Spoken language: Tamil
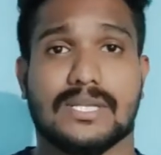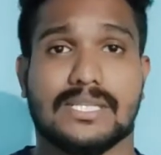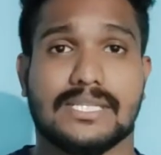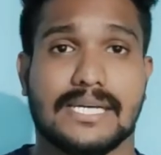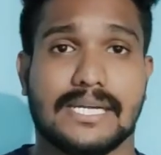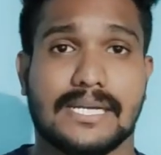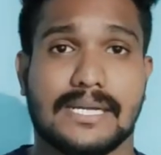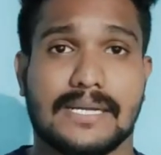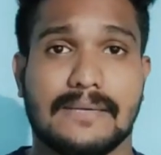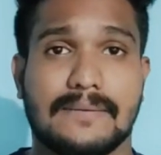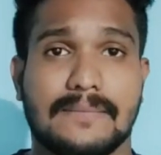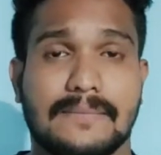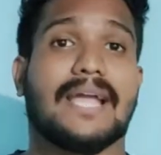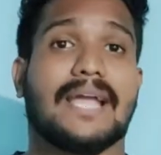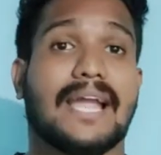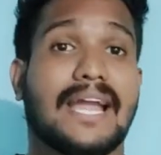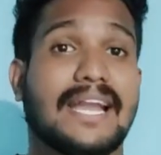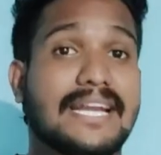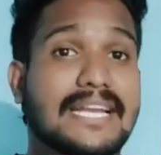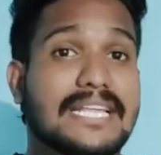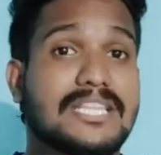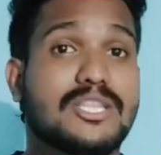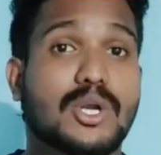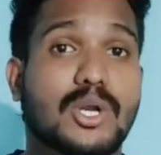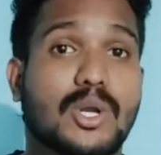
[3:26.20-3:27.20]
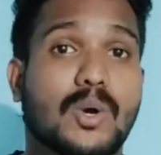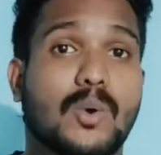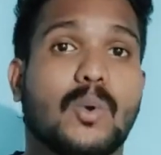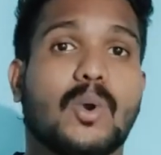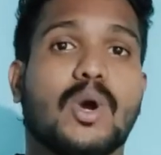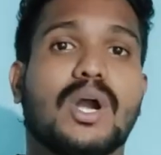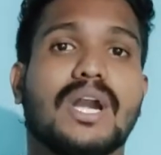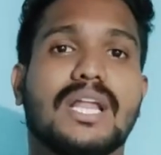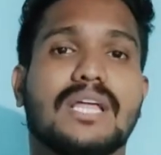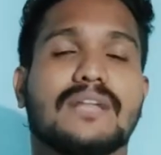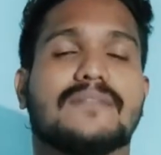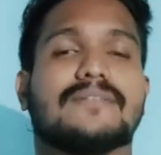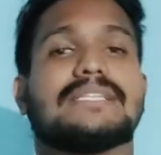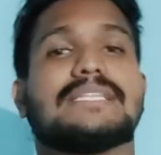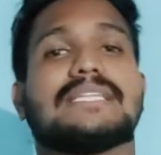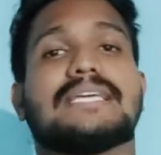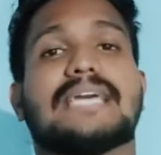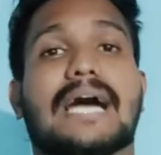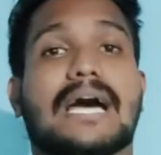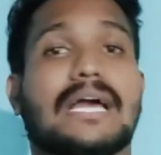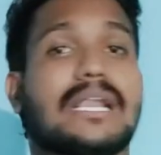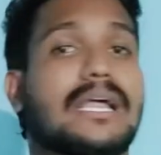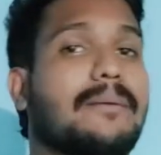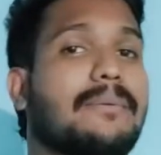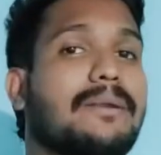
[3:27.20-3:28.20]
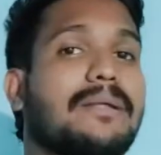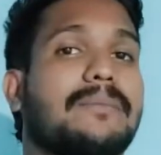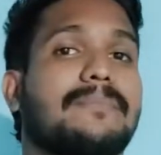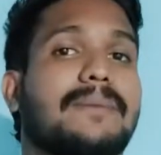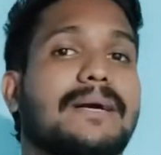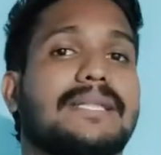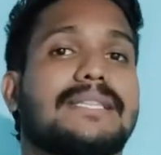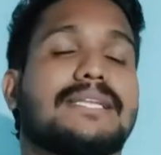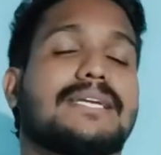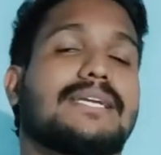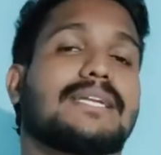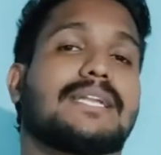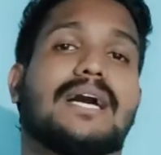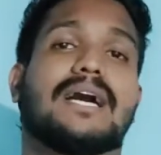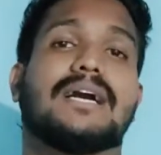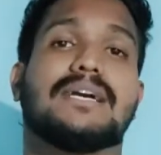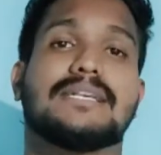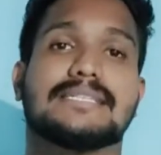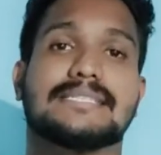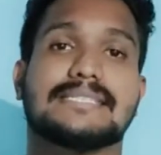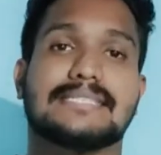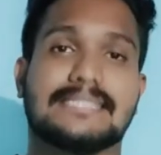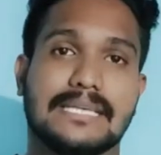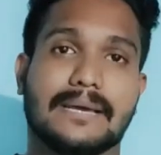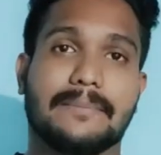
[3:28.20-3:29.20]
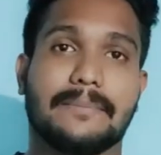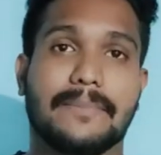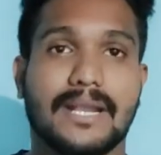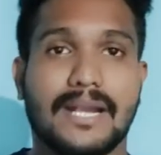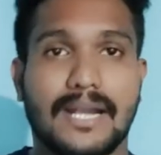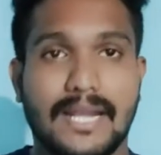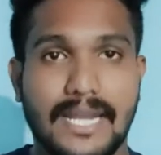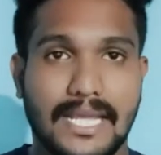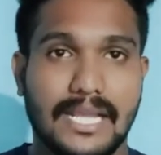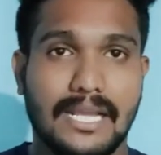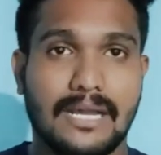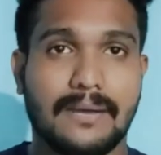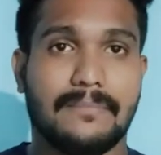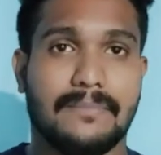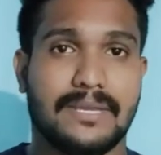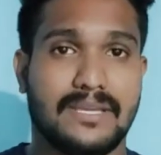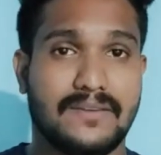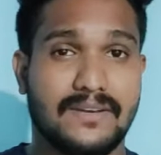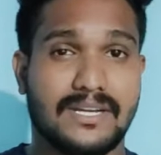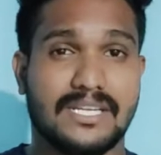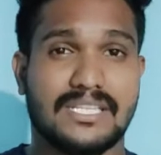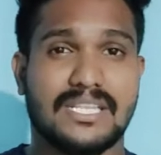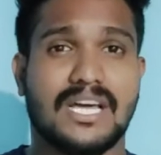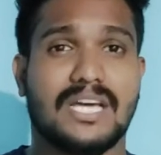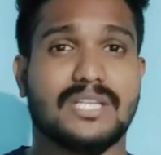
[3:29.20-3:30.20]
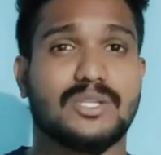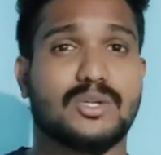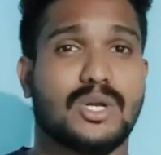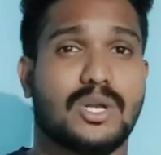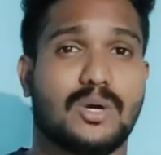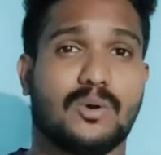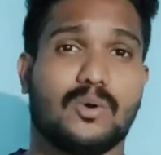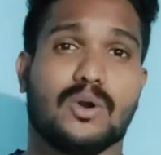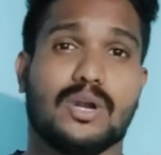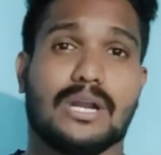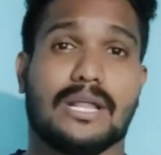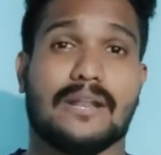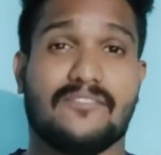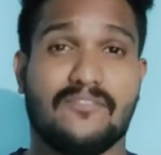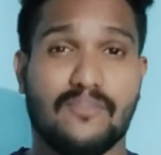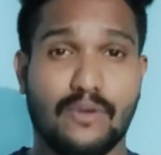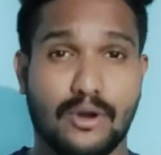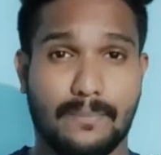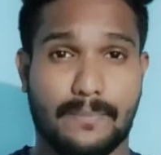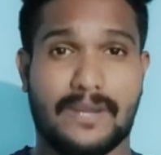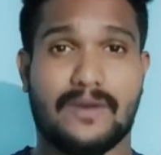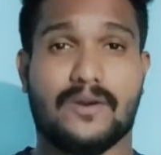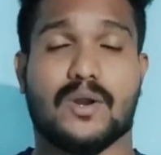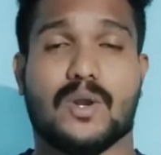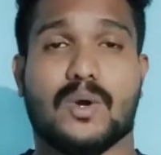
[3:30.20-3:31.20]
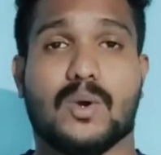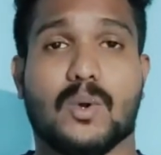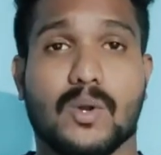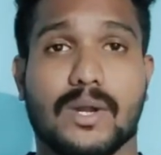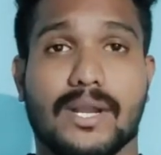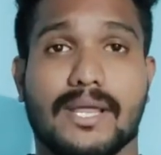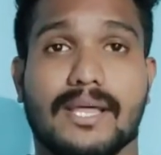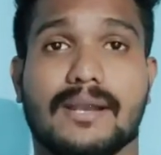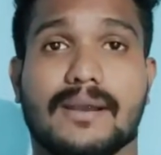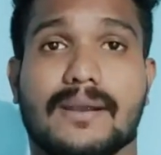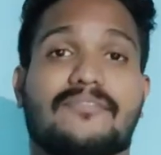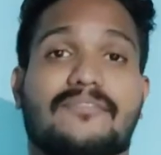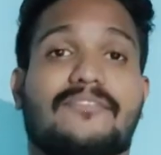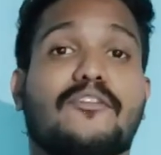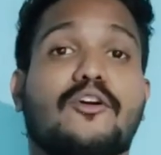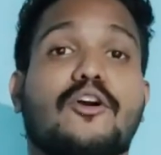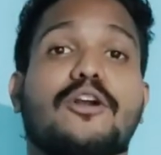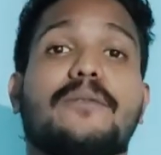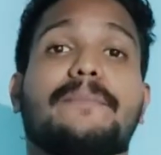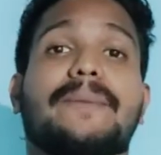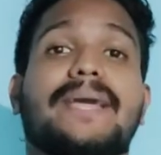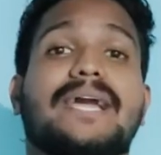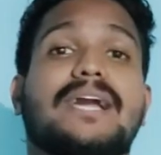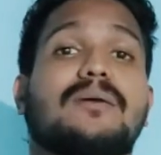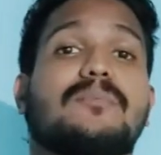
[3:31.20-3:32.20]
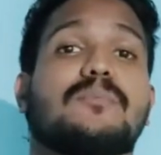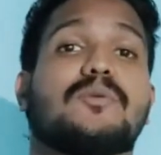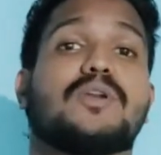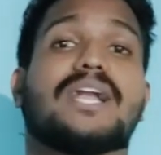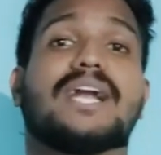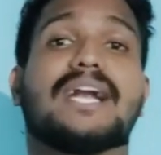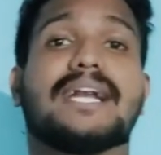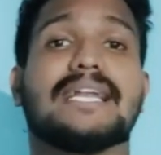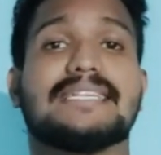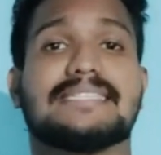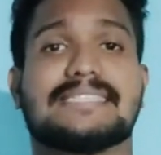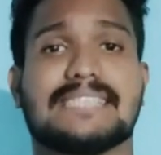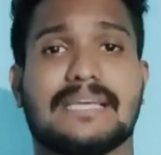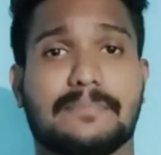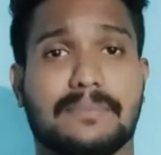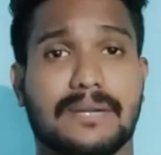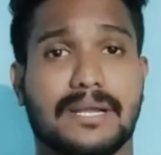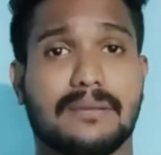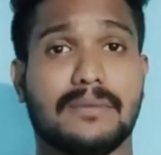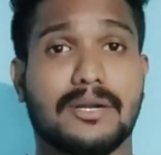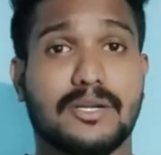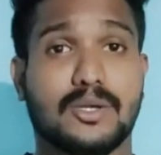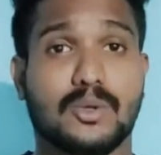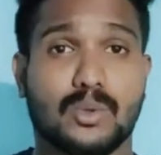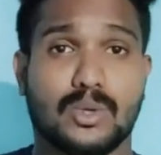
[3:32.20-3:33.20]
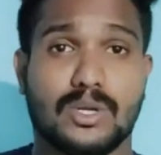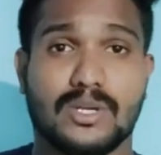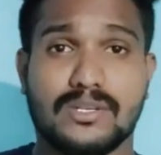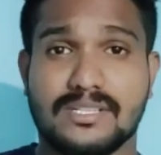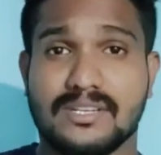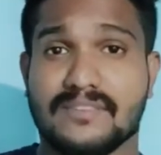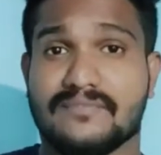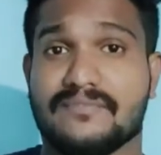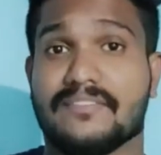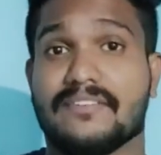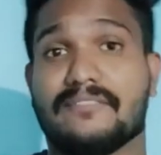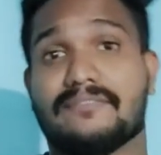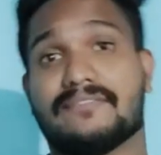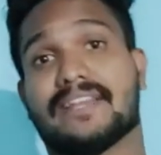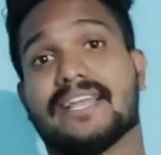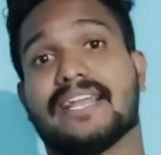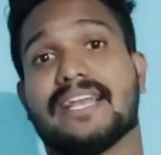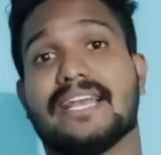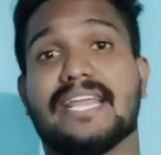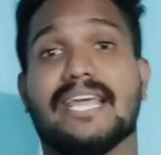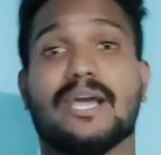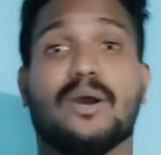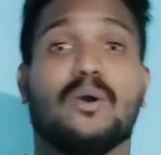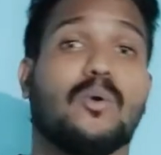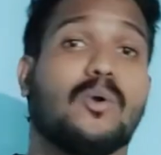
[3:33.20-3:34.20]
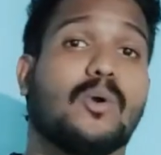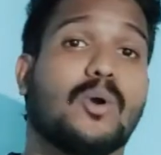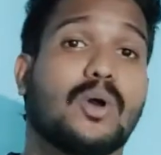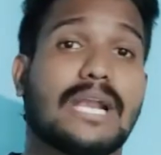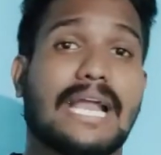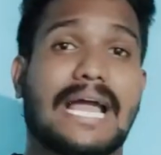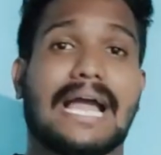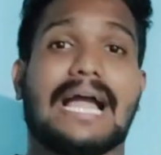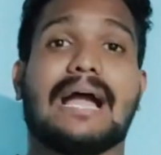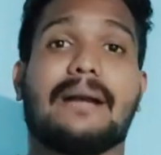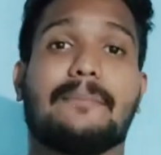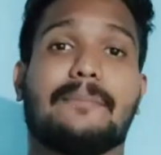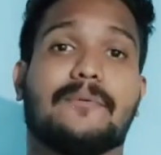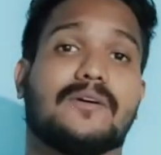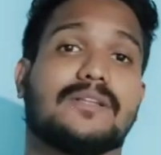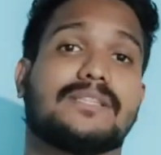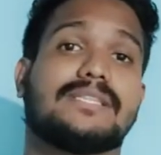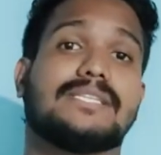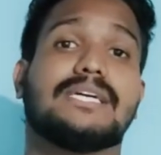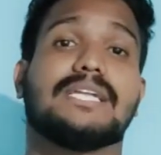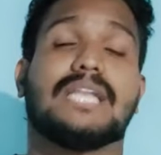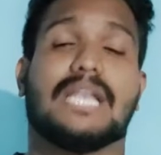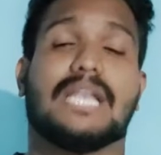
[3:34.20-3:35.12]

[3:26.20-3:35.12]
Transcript: வந்தாங்க அண்ட் இதோட ஓனர் வந்து யார் அப்படின்னு பார்த்தீங்கன்னா சமில் நிங்கம் இவங்க தான் அதோட ஓனர் ஃபோன்பேவோட ஓனர் ஃபோன்பேக்கு முன்னாடி செப்டம்பர் டூ தௌசண்ட் ஃபிஃப்டீன்லேயே ஒரு ஆப் வந்து